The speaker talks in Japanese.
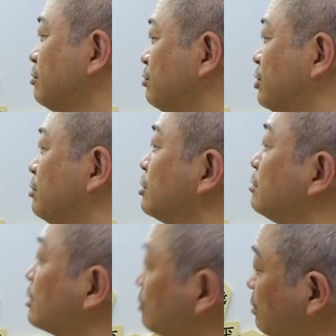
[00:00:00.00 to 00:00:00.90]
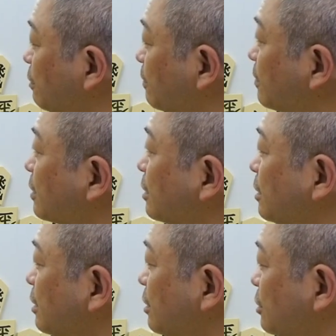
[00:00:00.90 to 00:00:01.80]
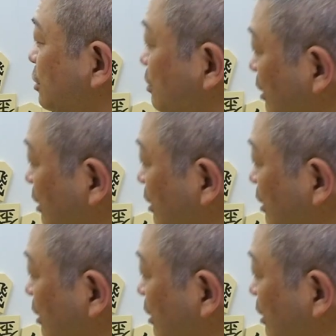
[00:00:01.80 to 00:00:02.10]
打ち詰めと。詰